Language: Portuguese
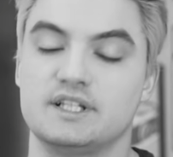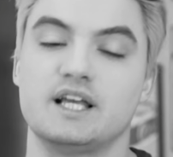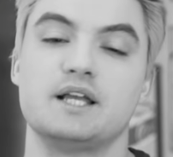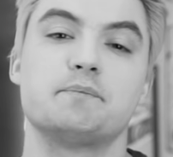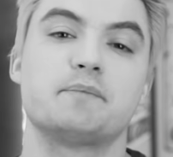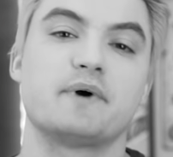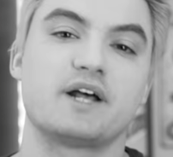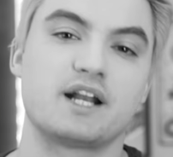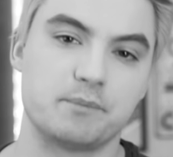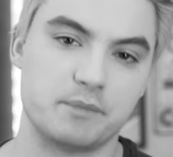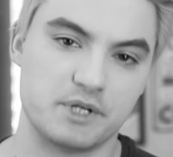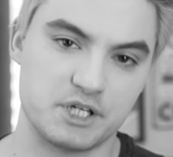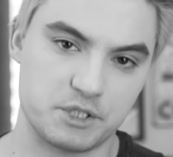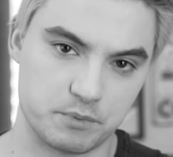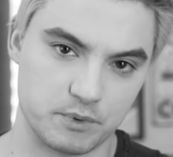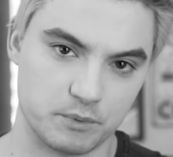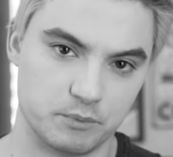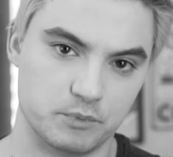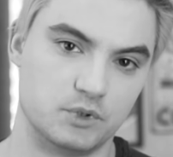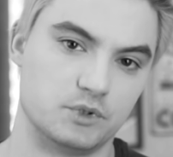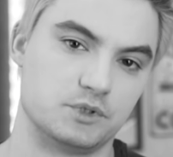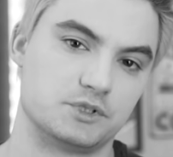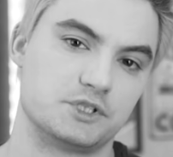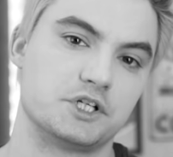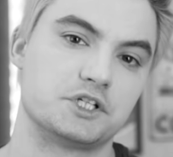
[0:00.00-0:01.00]
Deem parabéns pro
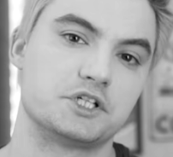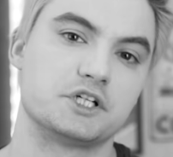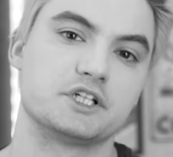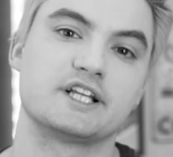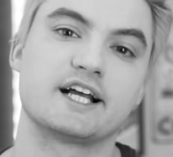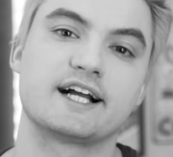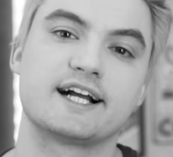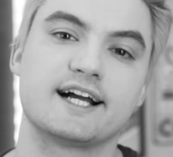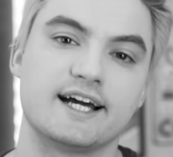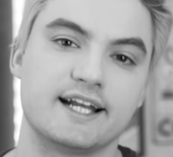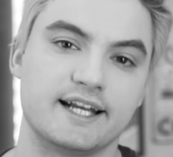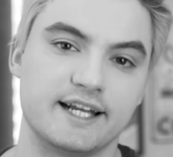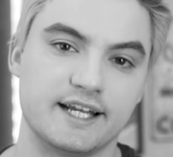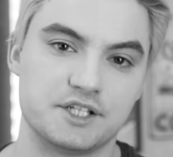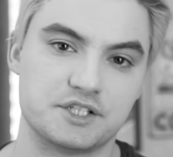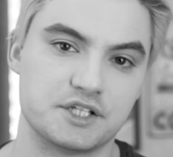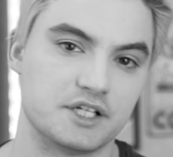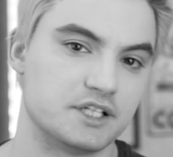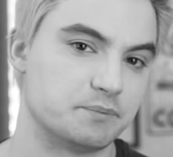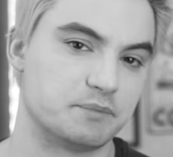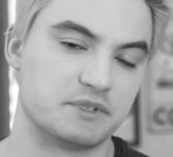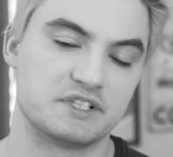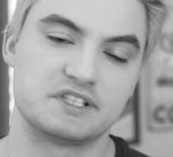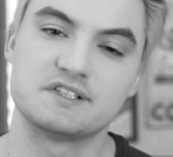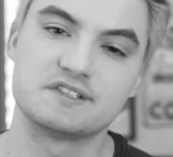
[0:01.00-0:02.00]
Bruno, gente. Ele tá carente.
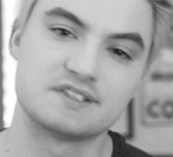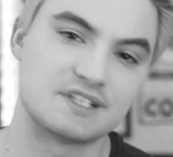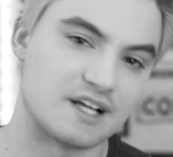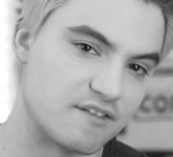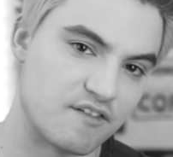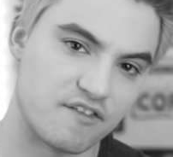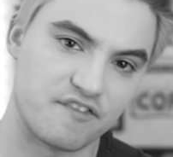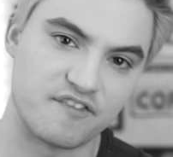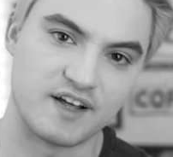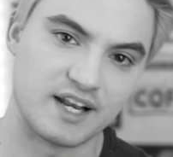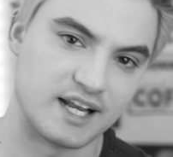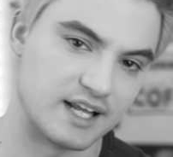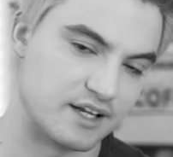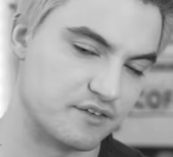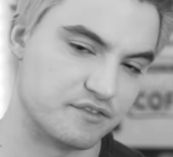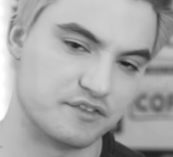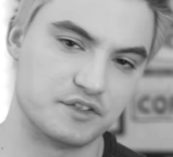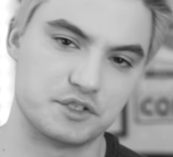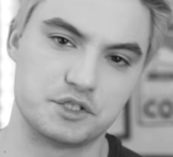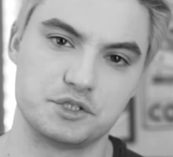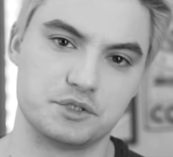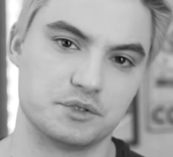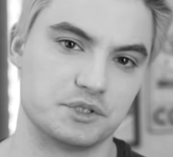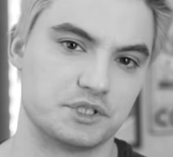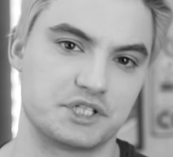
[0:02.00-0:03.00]
Ele precisava falar no
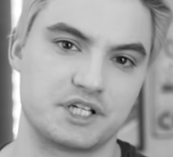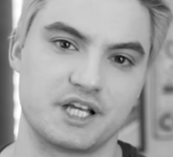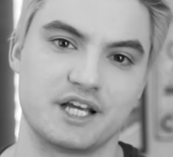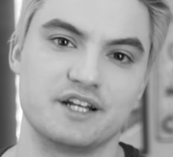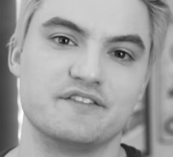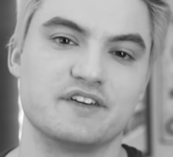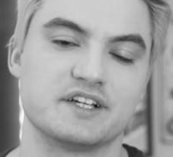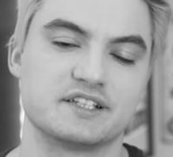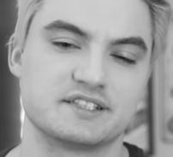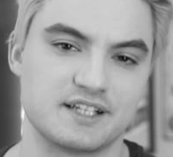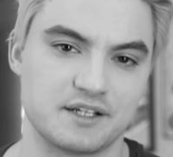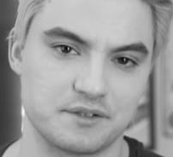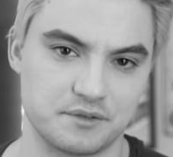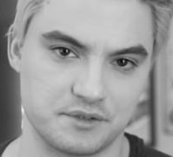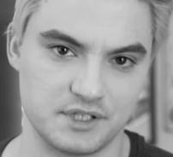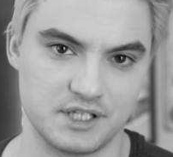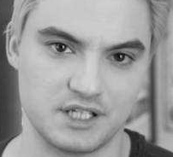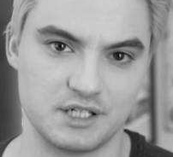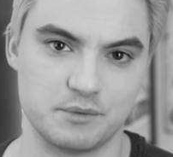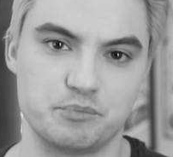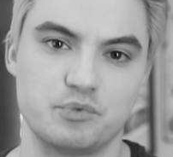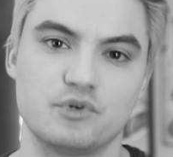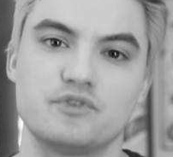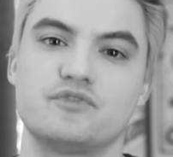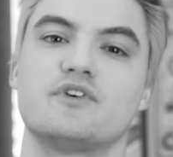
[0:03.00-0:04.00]
vídeo de hoje que é aniversário
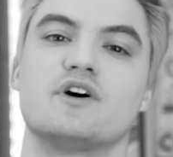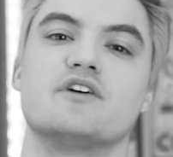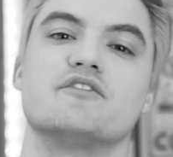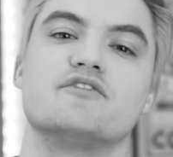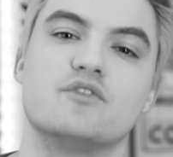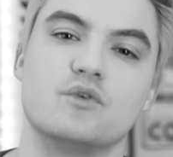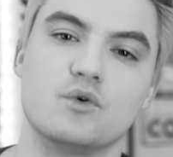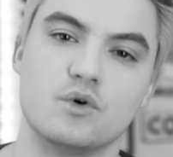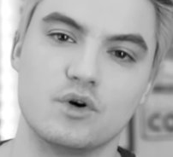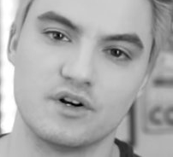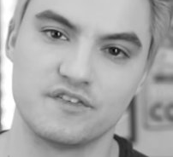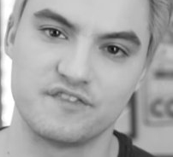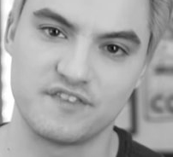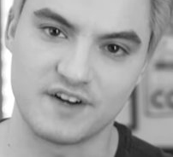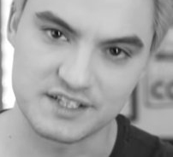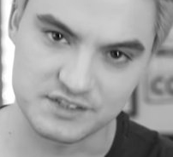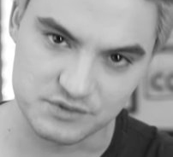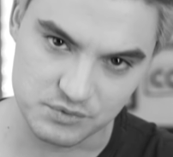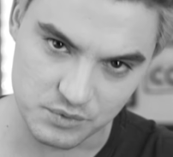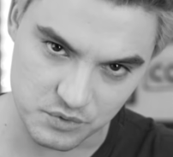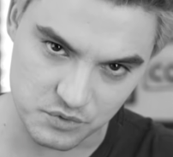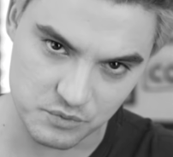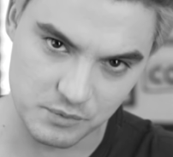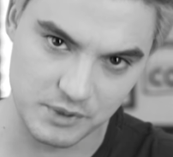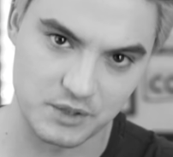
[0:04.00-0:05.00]
dele. Eu Por queria, favor,
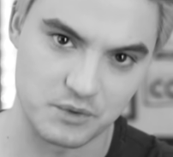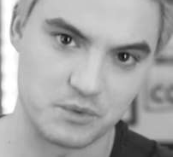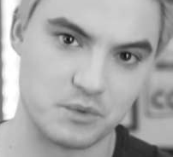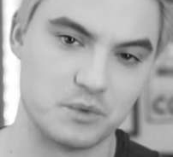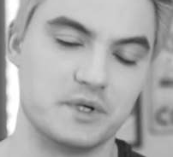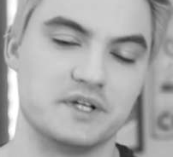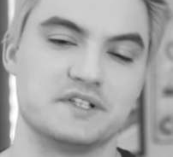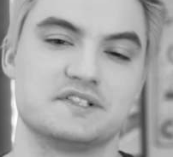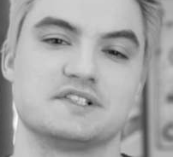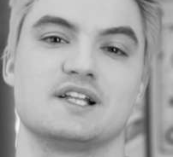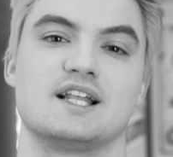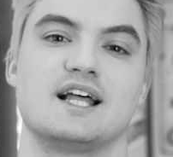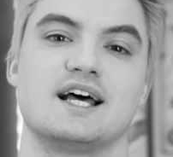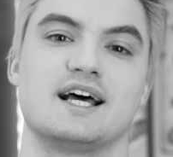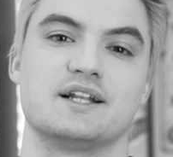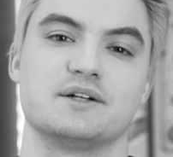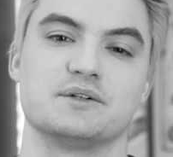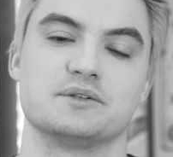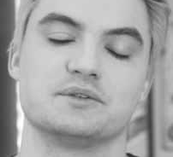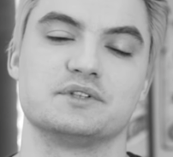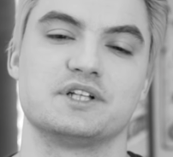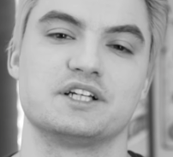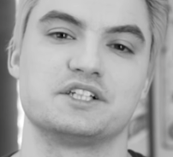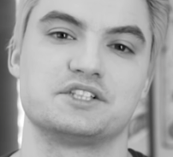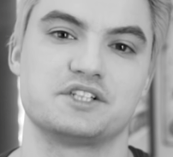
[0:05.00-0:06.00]
façam alguma coisa lá
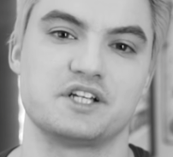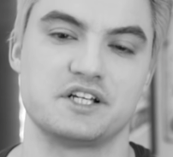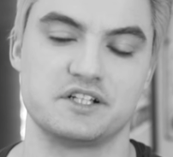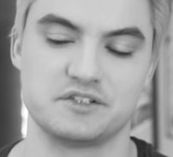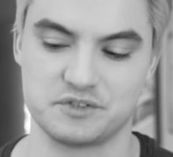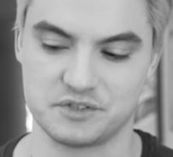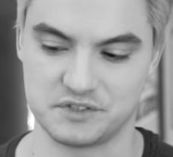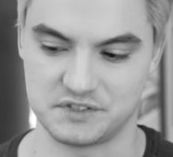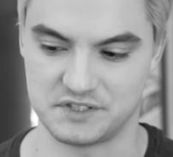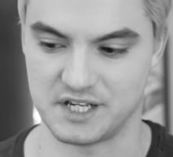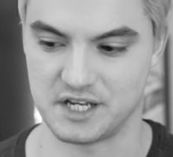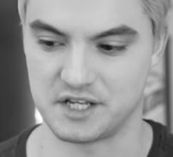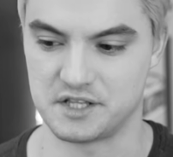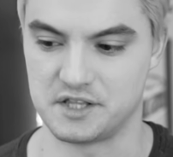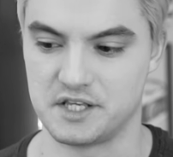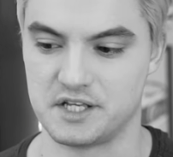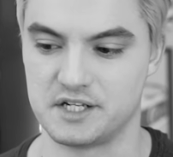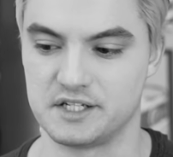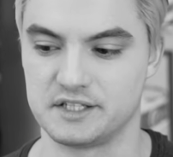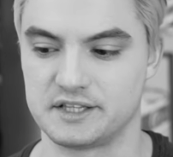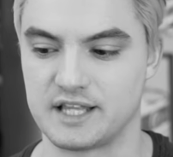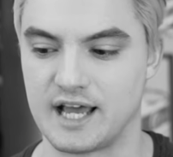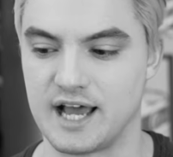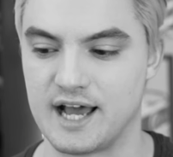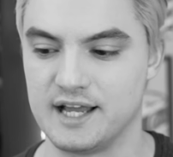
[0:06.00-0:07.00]
no, nas redes sociais
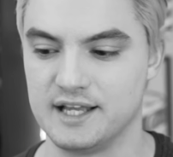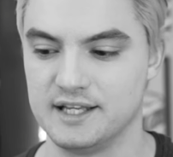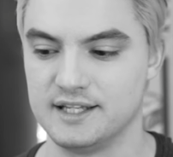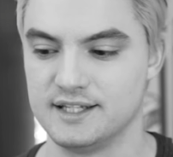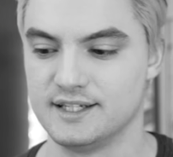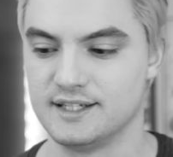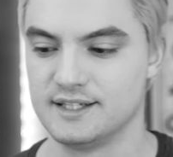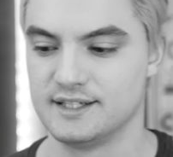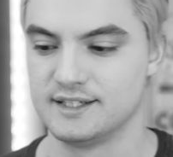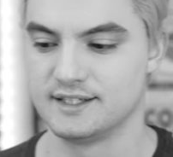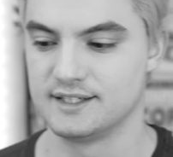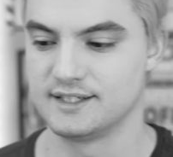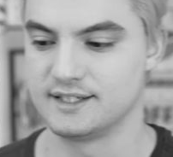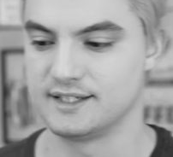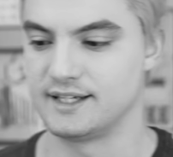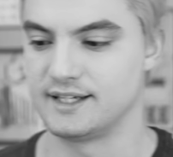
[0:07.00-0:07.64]
dele, tá? É.